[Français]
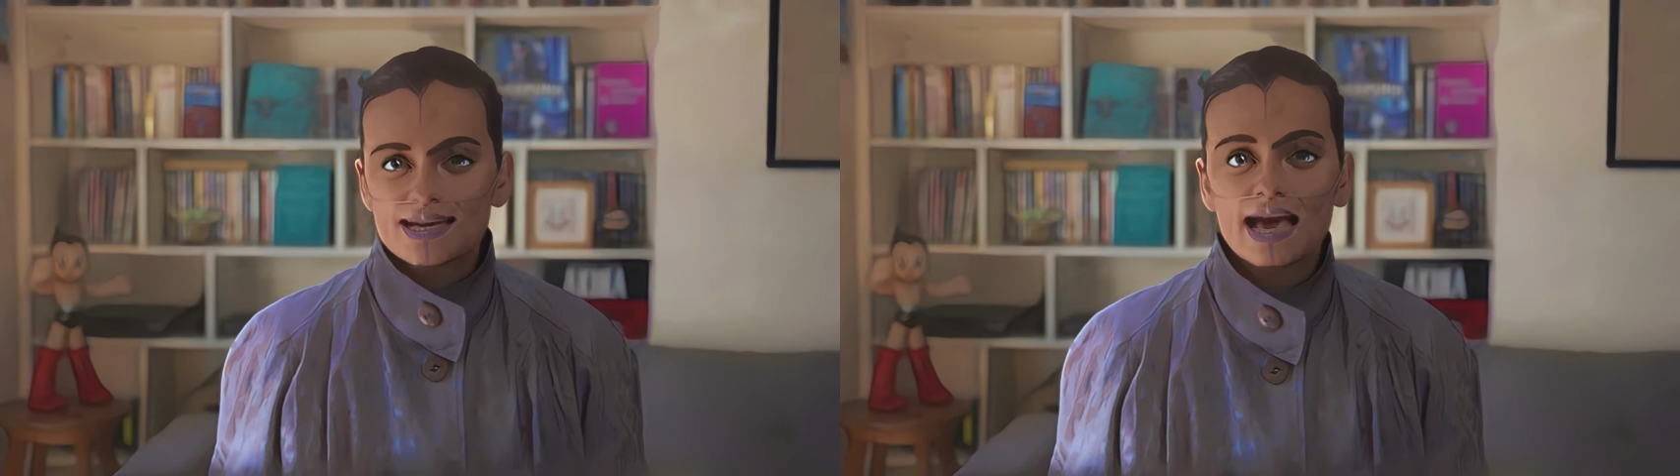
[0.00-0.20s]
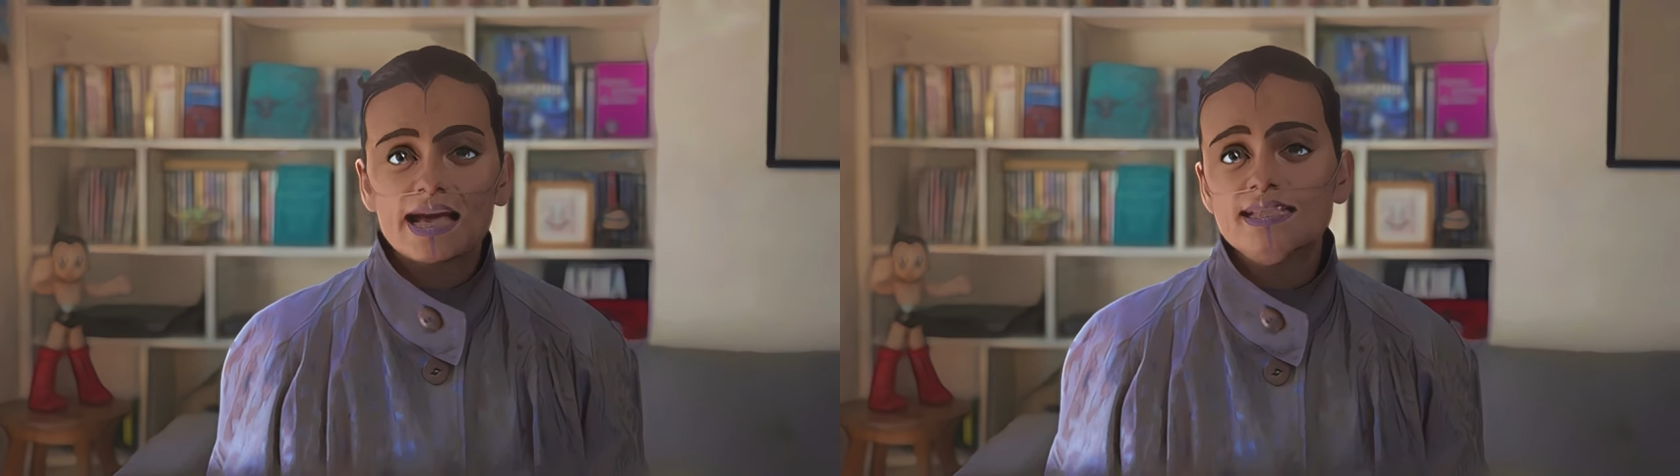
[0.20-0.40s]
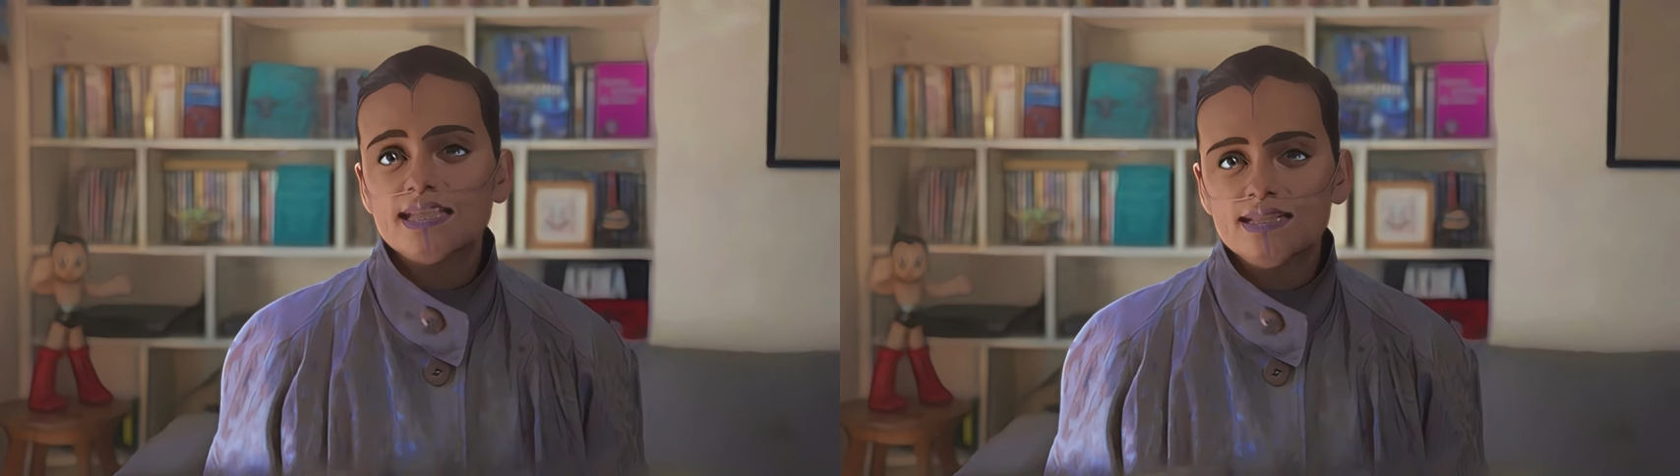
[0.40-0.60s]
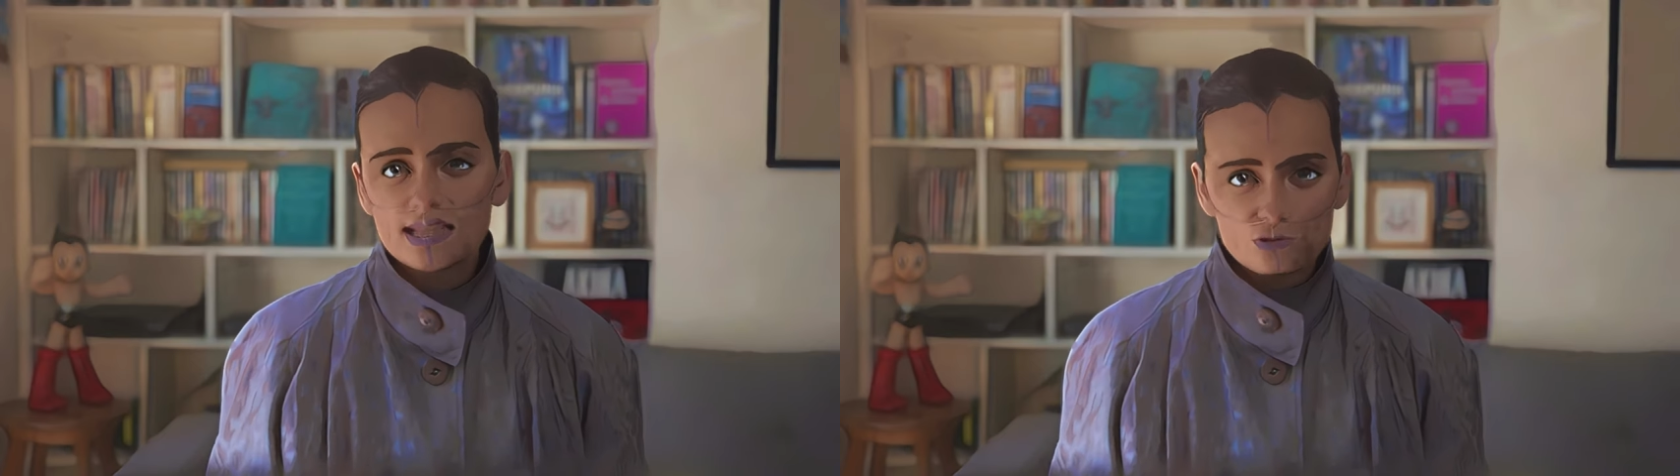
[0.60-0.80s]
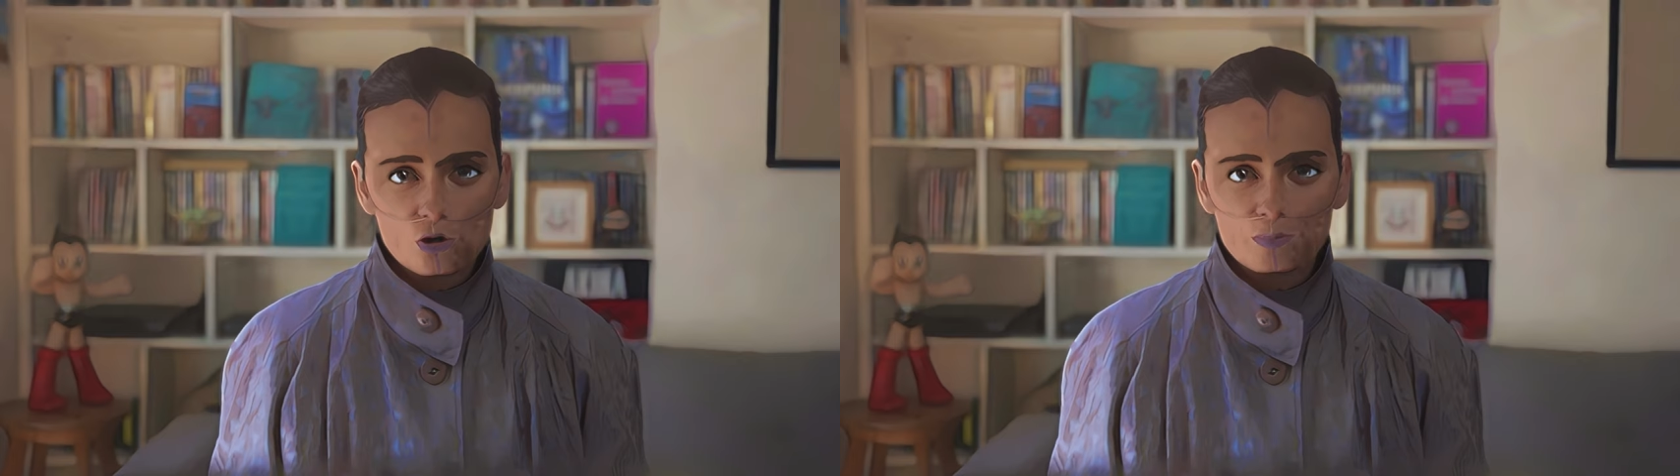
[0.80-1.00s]
car elle s'est
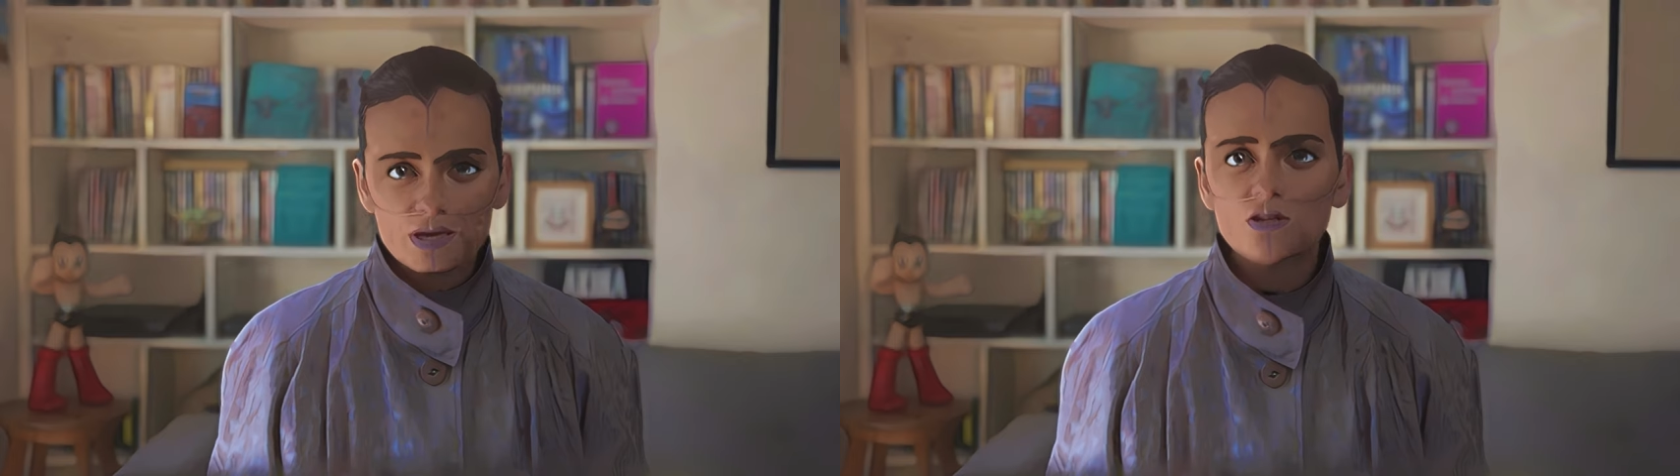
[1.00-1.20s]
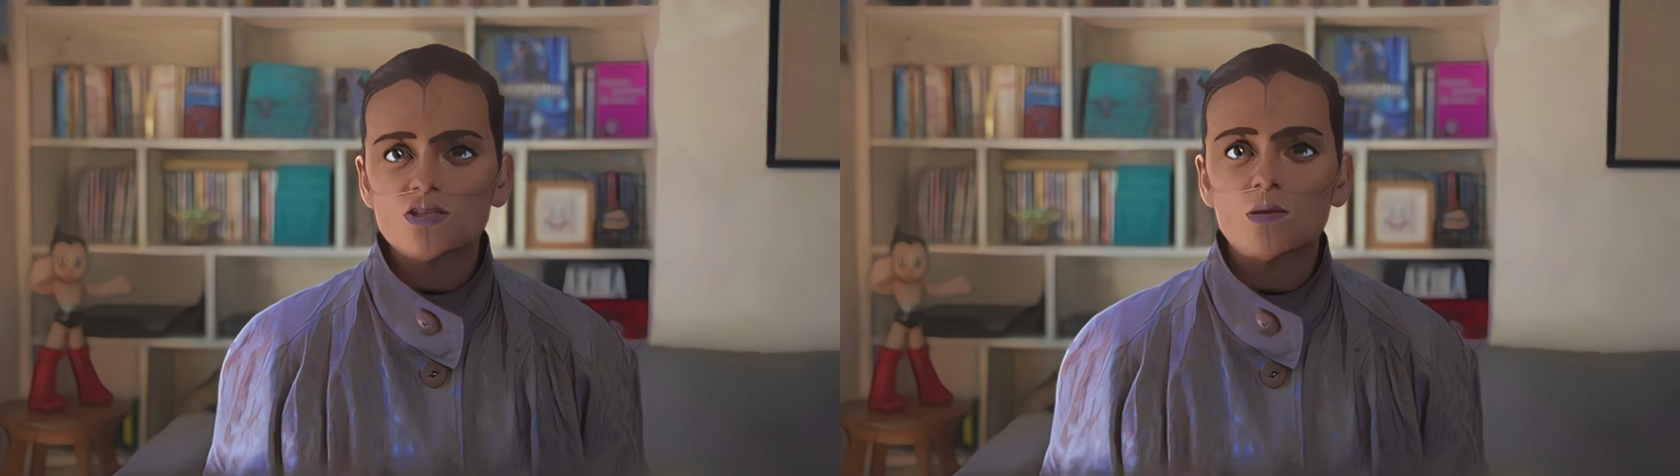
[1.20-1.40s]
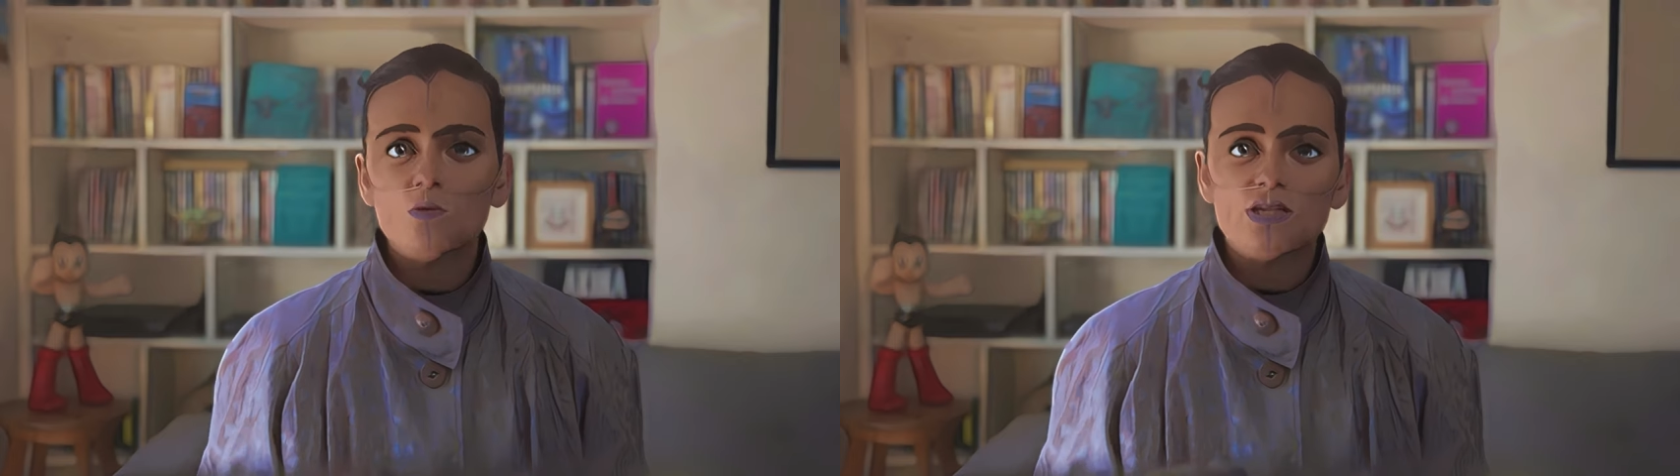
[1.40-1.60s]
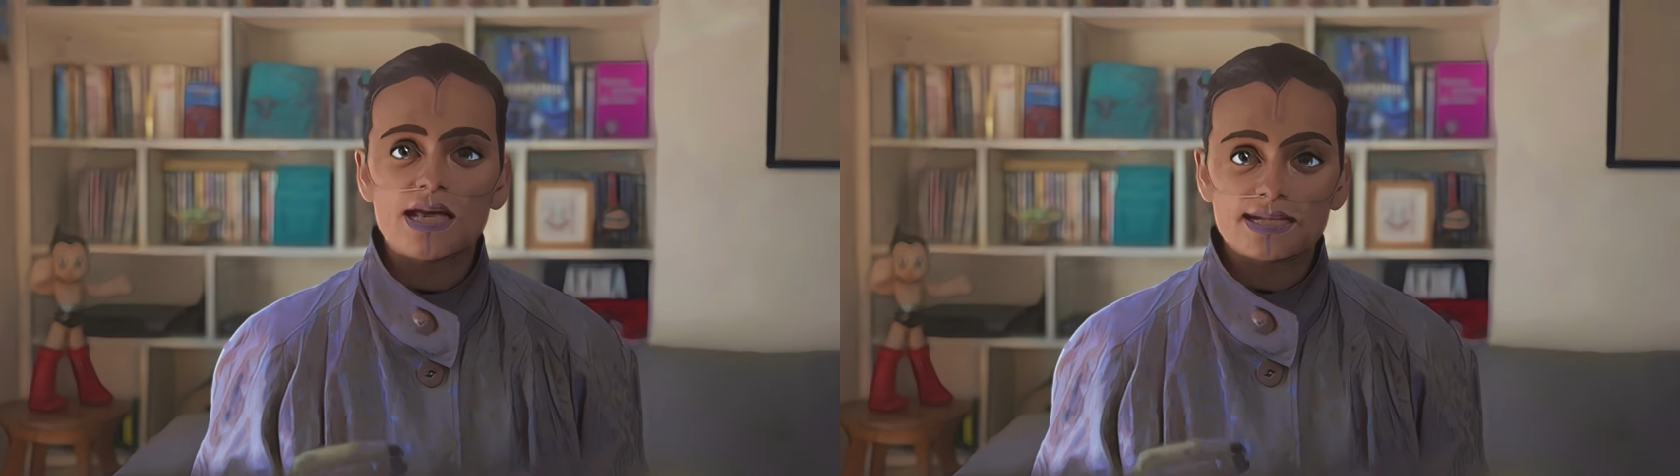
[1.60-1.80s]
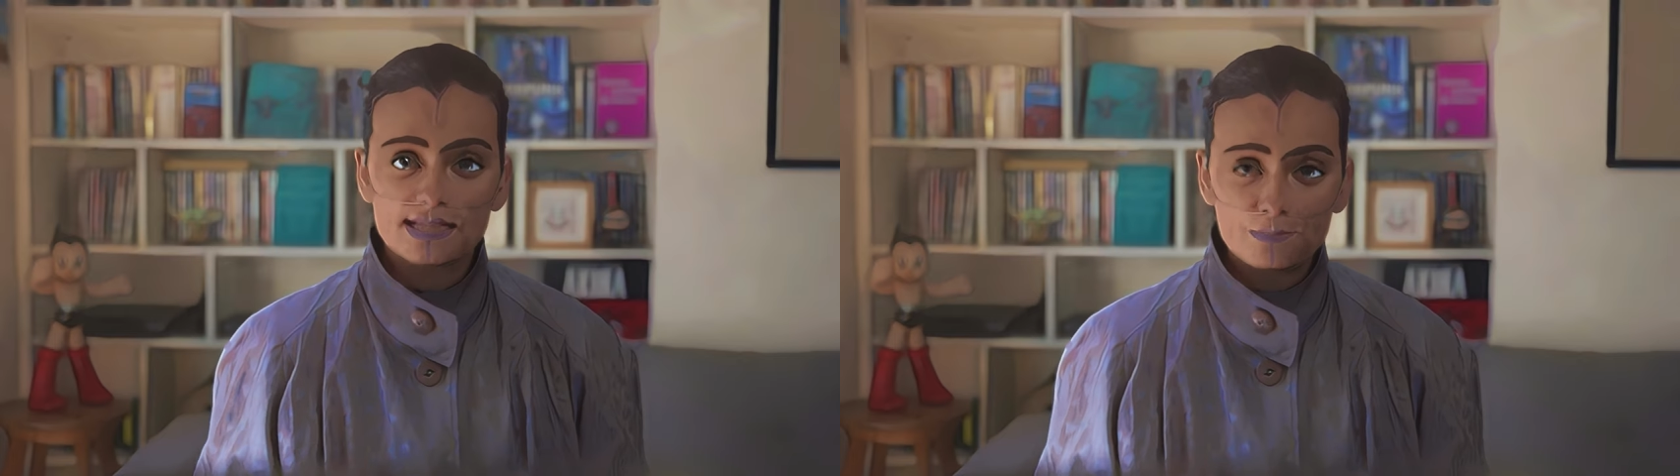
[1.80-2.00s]
développée dans un
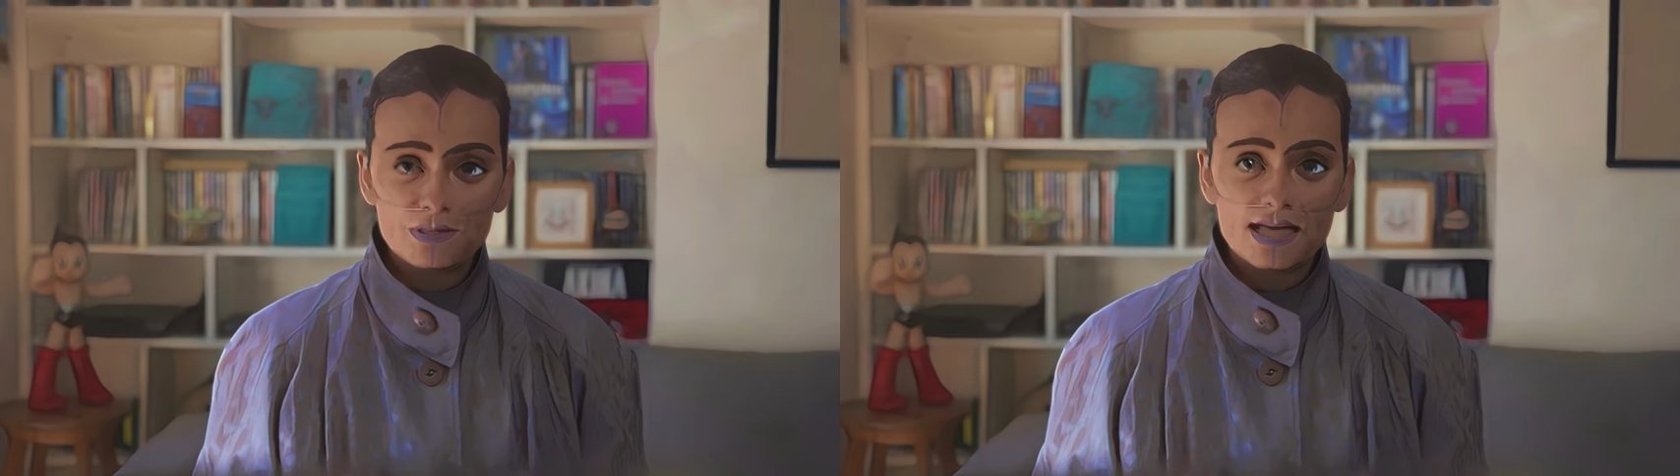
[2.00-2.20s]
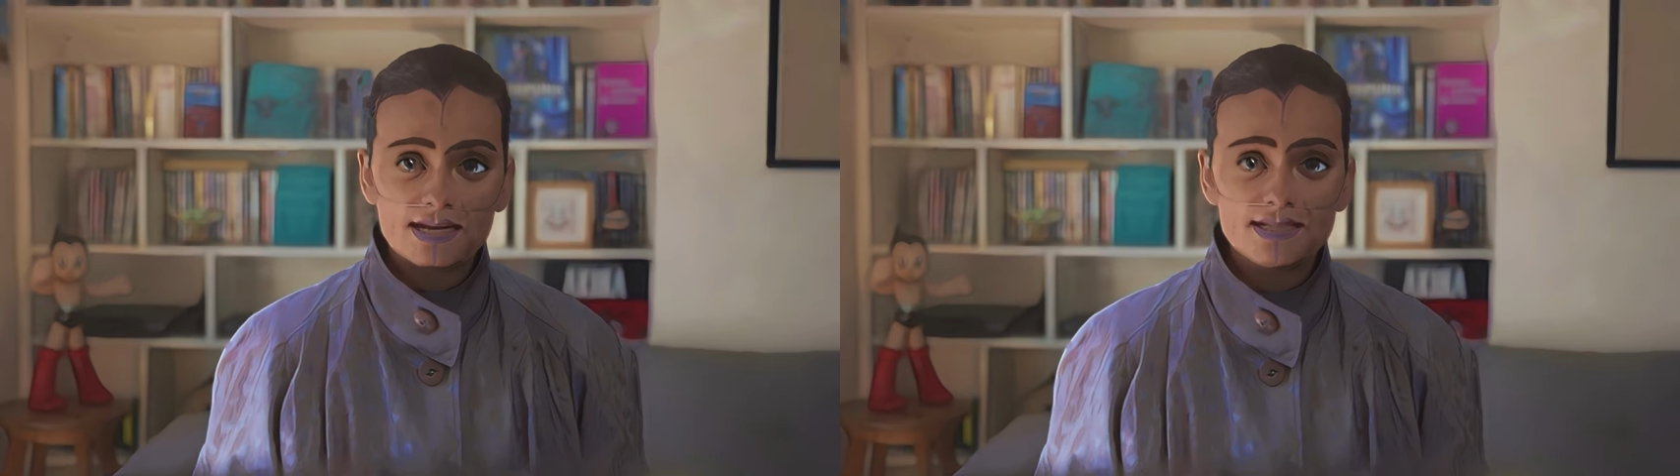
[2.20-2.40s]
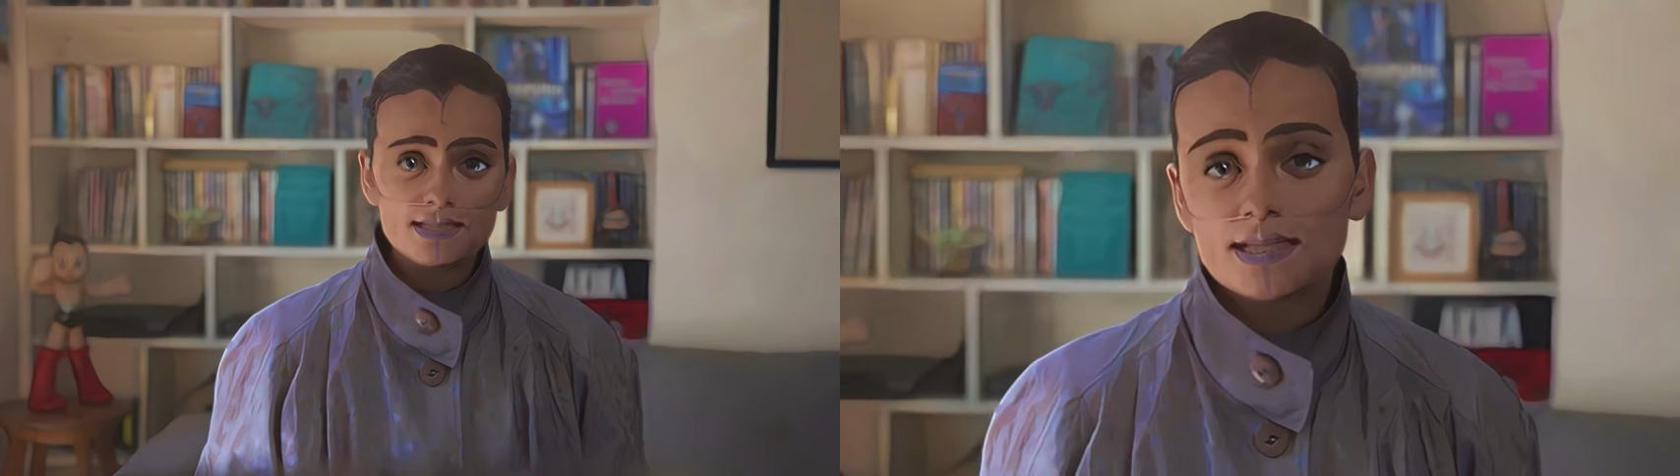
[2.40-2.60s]
modèle capitaliste